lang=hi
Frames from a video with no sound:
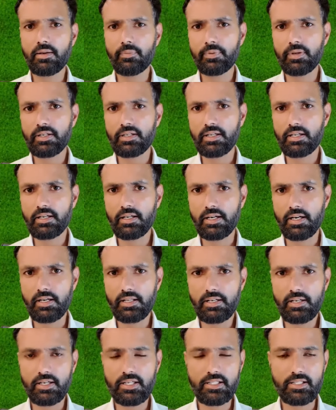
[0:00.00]
या फिर ये
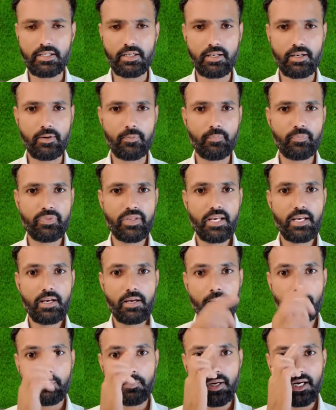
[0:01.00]
खिलाड़ी नहीं चलेगा
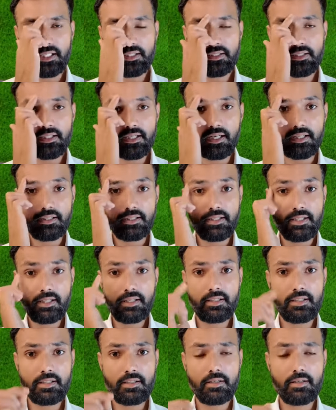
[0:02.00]
बात ये आती
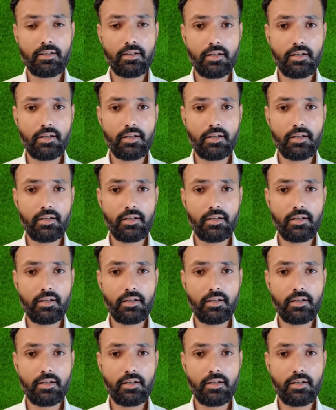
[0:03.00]
है कि